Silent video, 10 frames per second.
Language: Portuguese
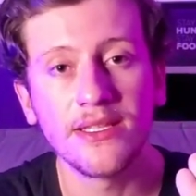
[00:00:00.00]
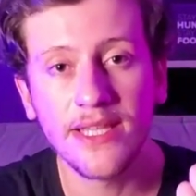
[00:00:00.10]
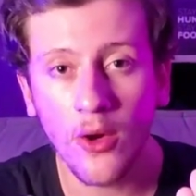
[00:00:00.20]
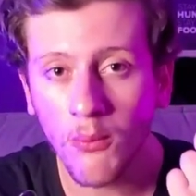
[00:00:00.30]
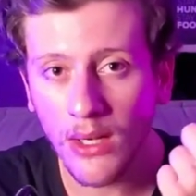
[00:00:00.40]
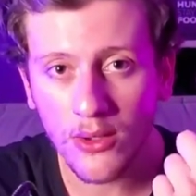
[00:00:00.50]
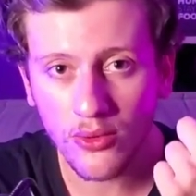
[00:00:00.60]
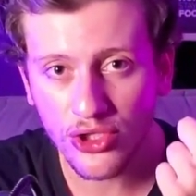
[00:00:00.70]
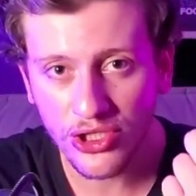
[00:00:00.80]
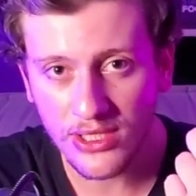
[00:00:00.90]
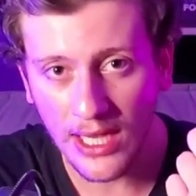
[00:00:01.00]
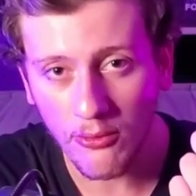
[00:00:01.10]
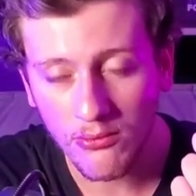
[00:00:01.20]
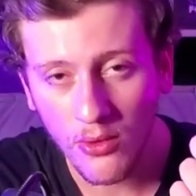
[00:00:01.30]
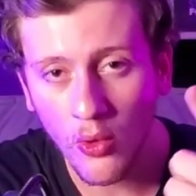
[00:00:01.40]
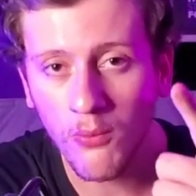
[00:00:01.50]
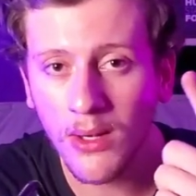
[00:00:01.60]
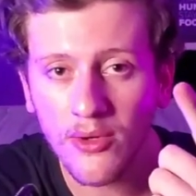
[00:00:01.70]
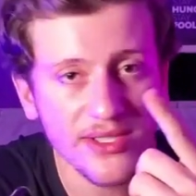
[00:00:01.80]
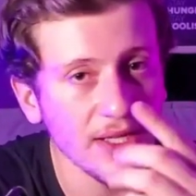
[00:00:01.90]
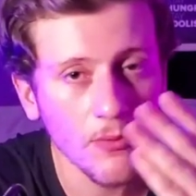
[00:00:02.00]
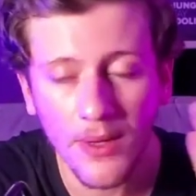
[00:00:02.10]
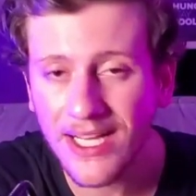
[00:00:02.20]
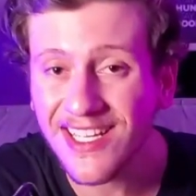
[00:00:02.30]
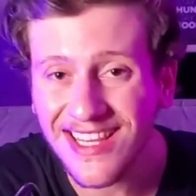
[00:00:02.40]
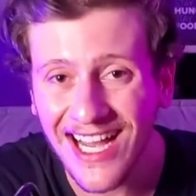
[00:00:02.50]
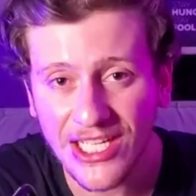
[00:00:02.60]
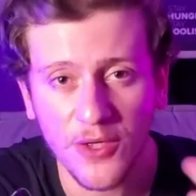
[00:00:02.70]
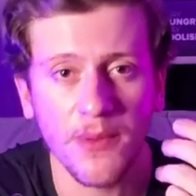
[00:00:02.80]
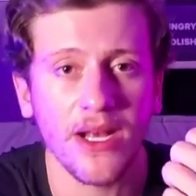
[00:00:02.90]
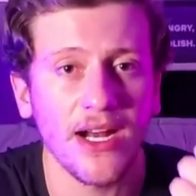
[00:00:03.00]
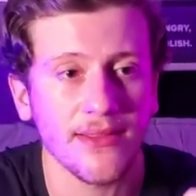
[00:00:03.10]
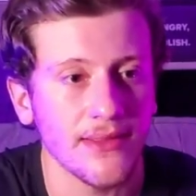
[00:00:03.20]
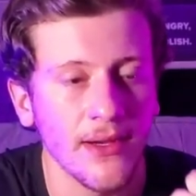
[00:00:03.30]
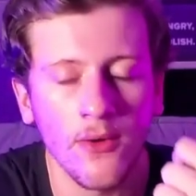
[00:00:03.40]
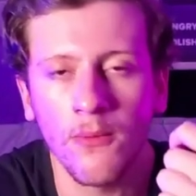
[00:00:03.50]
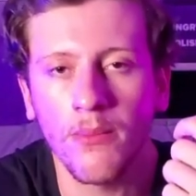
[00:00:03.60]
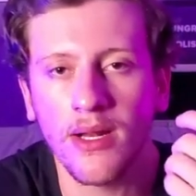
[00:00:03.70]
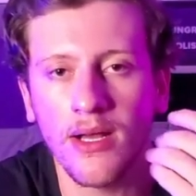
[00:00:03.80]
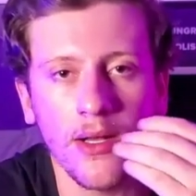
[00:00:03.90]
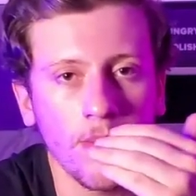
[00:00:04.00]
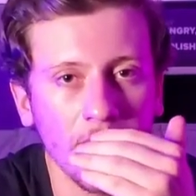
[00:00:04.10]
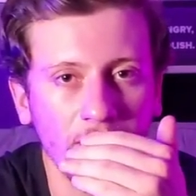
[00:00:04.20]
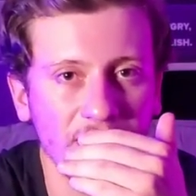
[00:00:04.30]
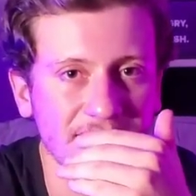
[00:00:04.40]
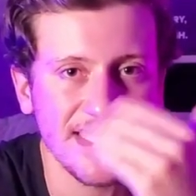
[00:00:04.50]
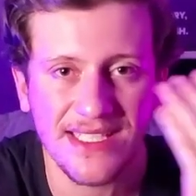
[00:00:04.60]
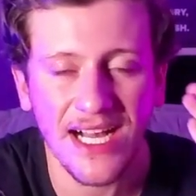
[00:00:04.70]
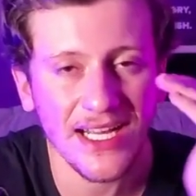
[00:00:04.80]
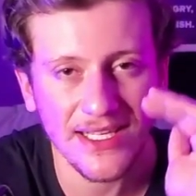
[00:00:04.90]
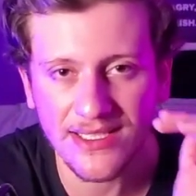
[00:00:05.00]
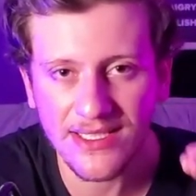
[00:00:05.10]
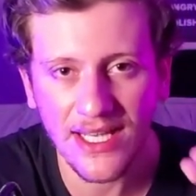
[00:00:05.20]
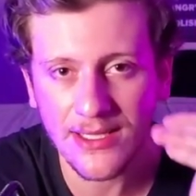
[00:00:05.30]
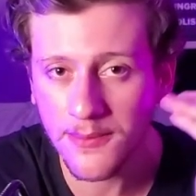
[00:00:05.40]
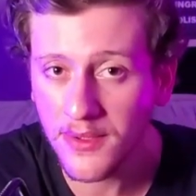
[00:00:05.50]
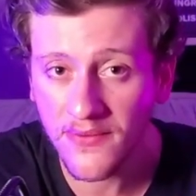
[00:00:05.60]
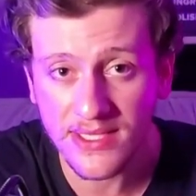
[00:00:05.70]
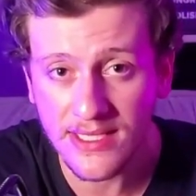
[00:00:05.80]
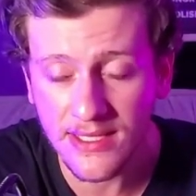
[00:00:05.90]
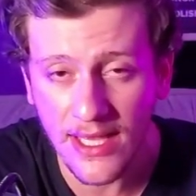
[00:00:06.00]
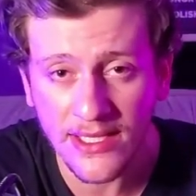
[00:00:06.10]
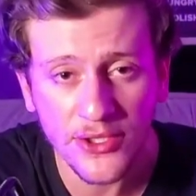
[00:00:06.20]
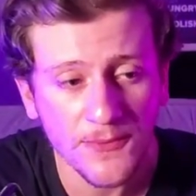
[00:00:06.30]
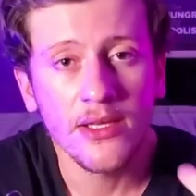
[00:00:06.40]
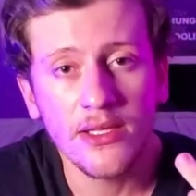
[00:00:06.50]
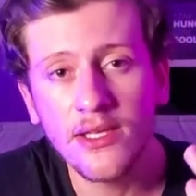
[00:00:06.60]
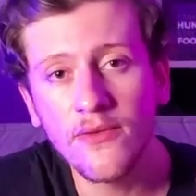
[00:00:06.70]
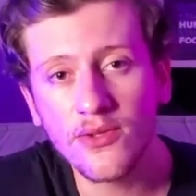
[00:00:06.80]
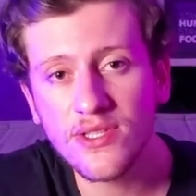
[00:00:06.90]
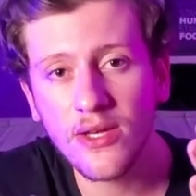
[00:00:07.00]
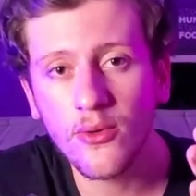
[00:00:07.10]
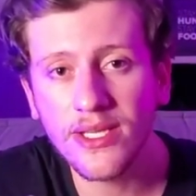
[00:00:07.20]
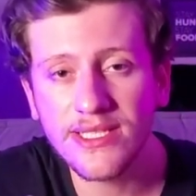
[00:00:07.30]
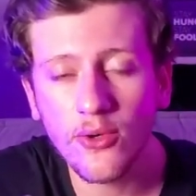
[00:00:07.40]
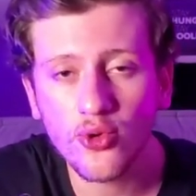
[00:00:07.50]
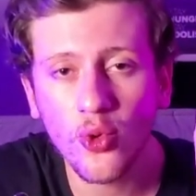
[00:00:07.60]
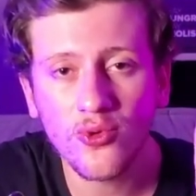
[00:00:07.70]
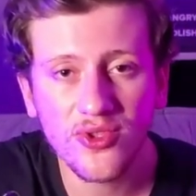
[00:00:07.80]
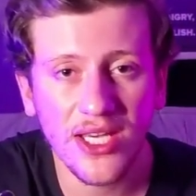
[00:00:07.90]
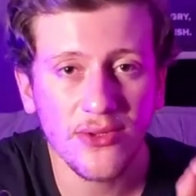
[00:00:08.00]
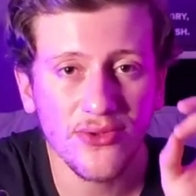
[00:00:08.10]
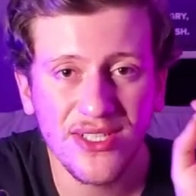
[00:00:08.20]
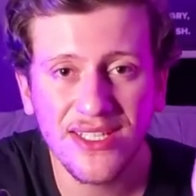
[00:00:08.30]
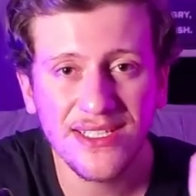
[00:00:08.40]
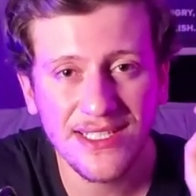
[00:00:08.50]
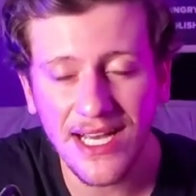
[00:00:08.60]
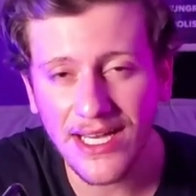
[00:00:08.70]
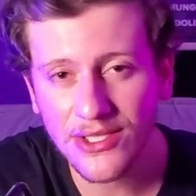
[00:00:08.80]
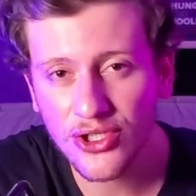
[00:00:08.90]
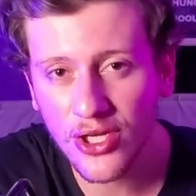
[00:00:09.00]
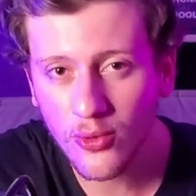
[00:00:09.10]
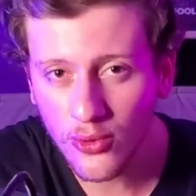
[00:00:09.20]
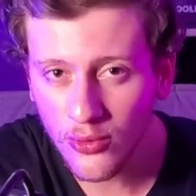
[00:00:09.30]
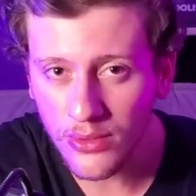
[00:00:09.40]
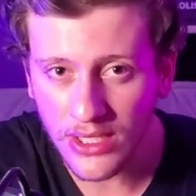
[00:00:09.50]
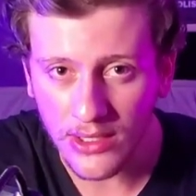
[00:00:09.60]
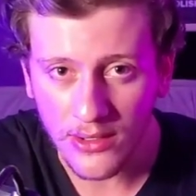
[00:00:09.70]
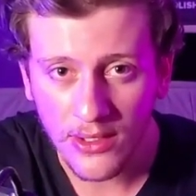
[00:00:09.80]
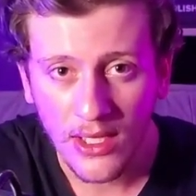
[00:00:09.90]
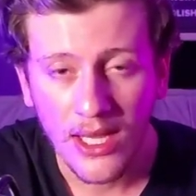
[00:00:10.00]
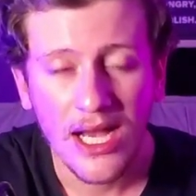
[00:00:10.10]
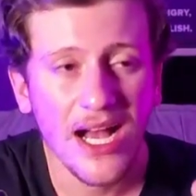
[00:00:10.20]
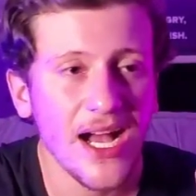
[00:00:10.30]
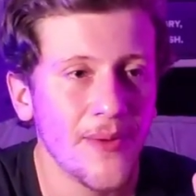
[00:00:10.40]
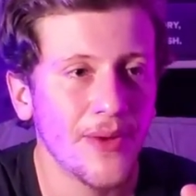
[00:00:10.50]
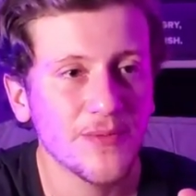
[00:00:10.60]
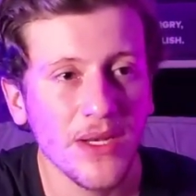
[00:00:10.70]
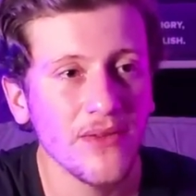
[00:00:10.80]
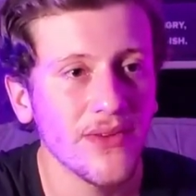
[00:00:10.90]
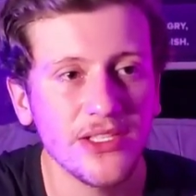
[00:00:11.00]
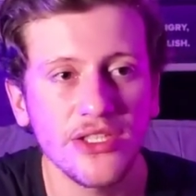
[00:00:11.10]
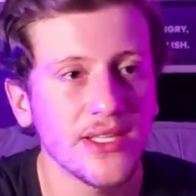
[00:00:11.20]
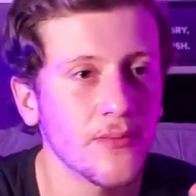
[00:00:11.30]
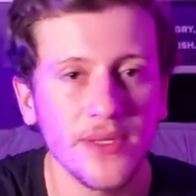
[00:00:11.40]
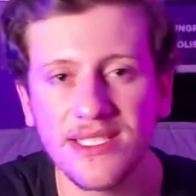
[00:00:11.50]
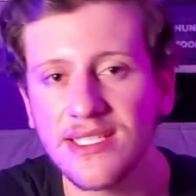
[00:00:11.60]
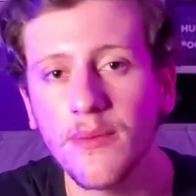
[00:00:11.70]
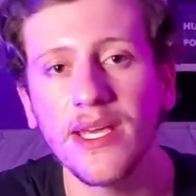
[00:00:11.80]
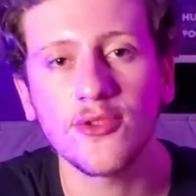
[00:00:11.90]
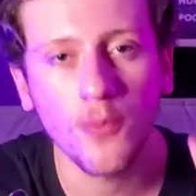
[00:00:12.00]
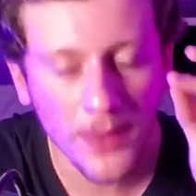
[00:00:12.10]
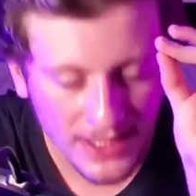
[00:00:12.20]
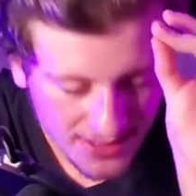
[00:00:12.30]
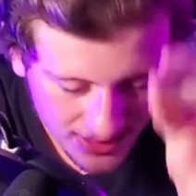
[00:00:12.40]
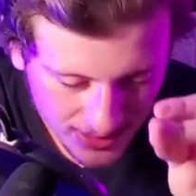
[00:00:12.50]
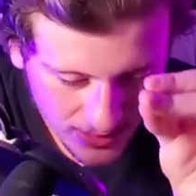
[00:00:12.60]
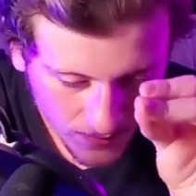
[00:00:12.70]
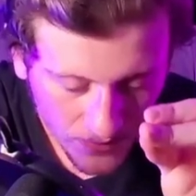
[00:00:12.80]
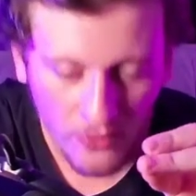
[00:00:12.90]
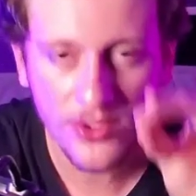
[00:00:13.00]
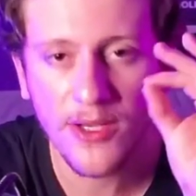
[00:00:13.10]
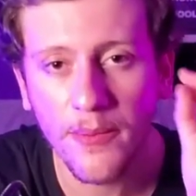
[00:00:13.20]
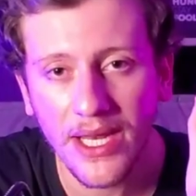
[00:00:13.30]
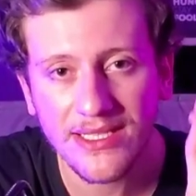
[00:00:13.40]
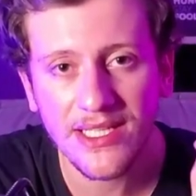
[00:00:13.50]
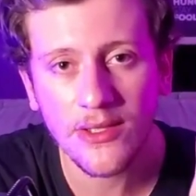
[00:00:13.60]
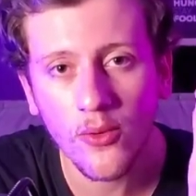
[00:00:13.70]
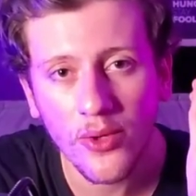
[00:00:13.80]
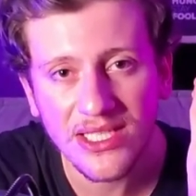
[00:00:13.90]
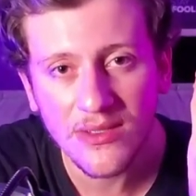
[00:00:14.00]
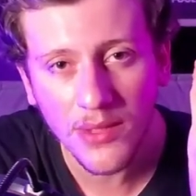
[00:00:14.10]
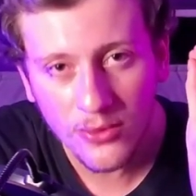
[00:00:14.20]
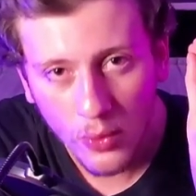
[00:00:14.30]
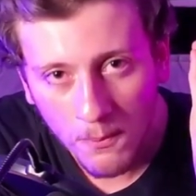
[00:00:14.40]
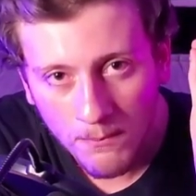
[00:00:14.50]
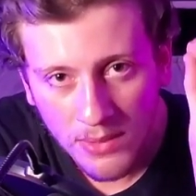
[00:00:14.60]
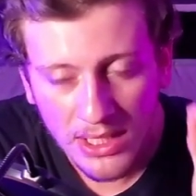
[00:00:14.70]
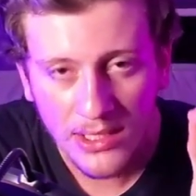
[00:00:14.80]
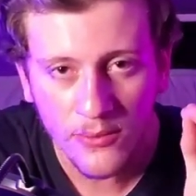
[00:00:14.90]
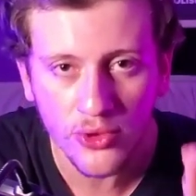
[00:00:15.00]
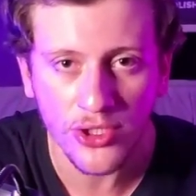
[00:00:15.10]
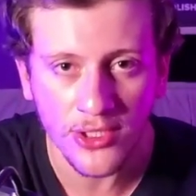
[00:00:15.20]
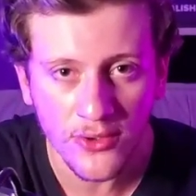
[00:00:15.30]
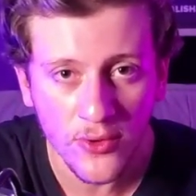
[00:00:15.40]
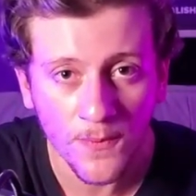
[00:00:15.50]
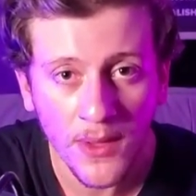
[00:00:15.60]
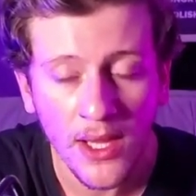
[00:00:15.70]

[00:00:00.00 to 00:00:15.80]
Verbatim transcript: ter um banco digital, ou um banco que você não pague taxa para cartão, para fazer saque, etc., para fazer TED, e você conhecer os conceitos iniciais de economia. Ah, mas para investir você não precisa saber isso. Precisa. Você precisa ter um conhecimento mínimo disso.